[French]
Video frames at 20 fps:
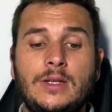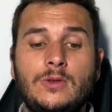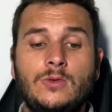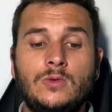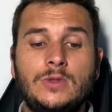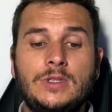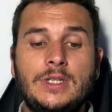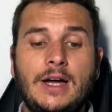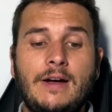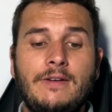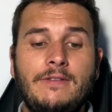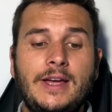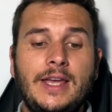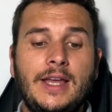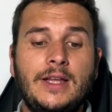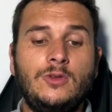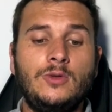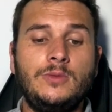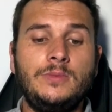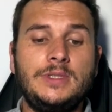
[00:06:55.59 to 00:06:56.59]
donc travail à
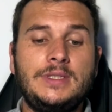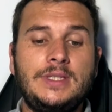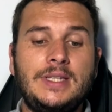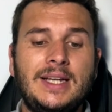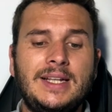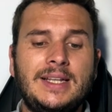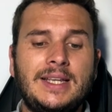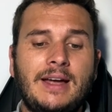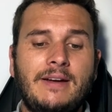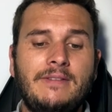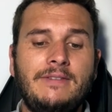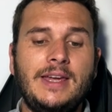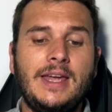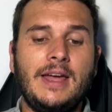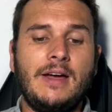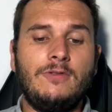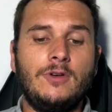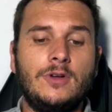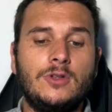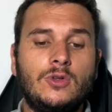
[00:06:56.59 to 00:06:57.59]
domicile, travail à
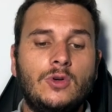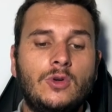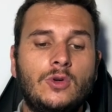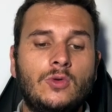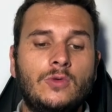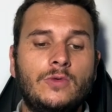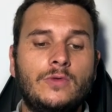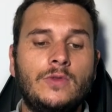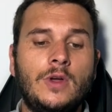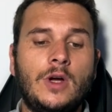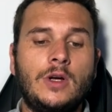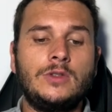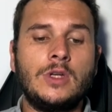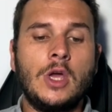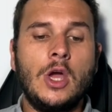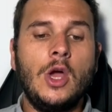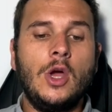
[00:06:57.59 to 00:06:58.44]
votre convenance,